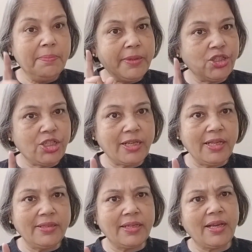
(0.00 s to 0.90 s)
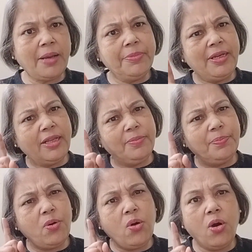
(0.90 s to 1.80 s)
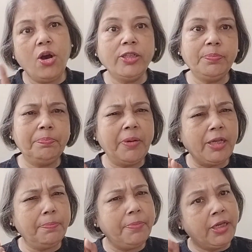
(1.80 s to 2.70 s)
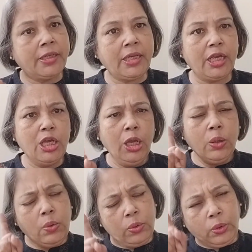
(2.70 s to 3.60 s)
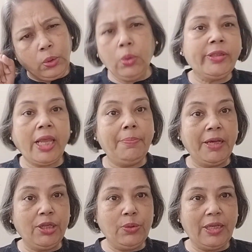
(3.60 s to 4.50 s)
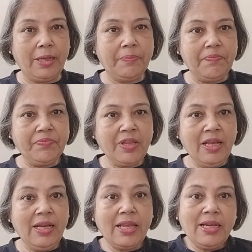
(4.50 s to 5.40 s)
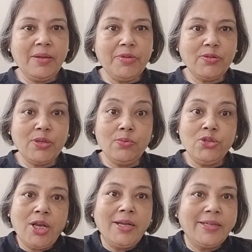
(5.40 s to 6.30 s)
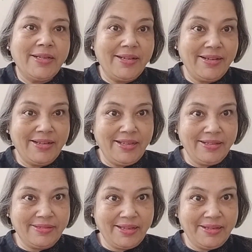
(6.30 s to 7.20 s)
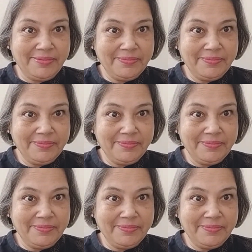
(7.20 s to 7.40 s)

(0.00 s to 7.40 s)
बच्चे के अंदर काबिलियत बहुत भर भर के कूट कूट के भरी हुई है लेकिन हमें उसे उजागर करना नहीं आता है